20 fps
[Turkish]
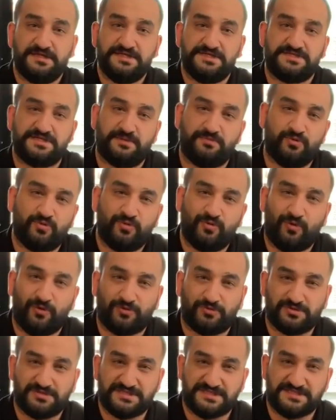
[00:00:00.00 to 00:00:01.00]
İşte bu
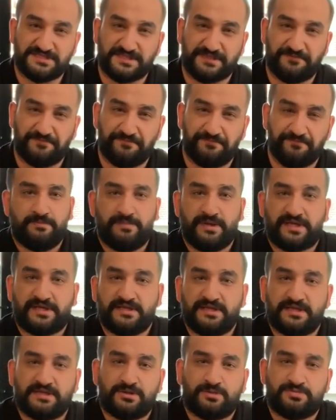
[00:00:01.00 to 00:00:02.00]
onun sesi.
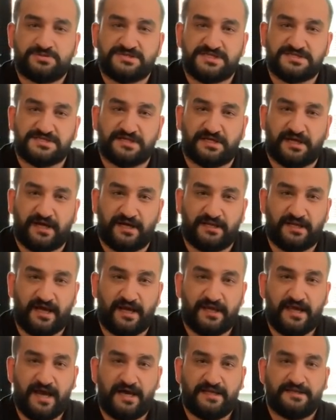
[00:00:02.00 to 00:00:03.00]
Peki nedir bu sesin
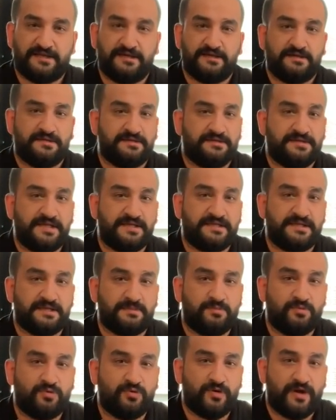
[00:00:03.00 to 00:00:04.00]
kaynağı? Yani
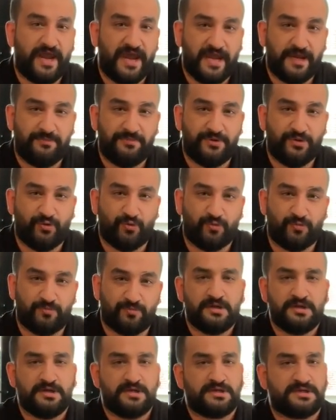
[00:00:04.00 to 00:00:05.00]
nedir bu APU?
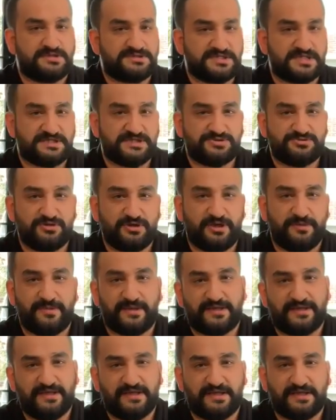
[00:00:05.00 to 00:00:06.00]
kısaca
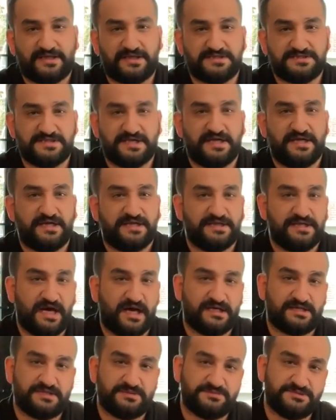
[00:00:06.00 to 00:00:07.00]
söylemek gerekirse
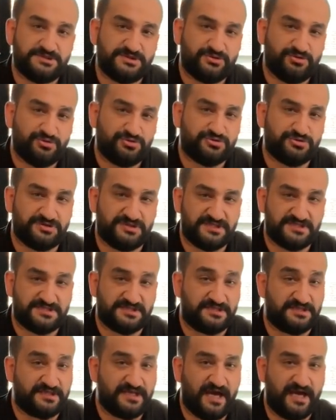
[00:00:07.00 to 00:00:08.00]
yardımcı güç
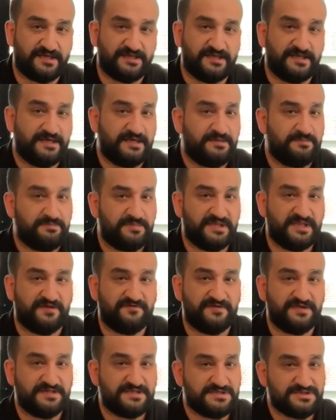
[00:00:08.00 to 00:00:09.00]
ünitesidir. Yani bir
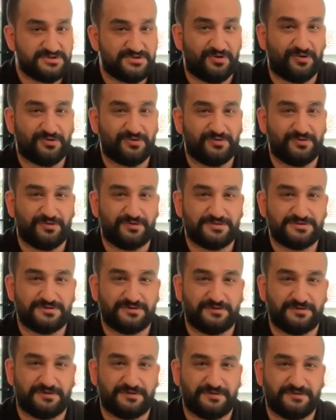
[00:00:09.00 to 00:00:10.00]
nevi zorgün
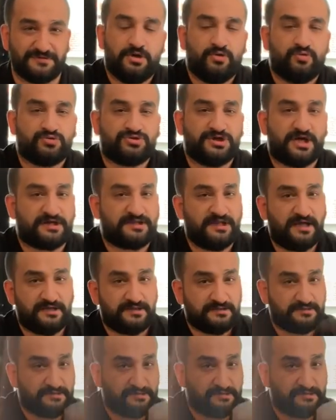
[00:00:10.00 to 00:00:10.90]
dostudur. Uçaklar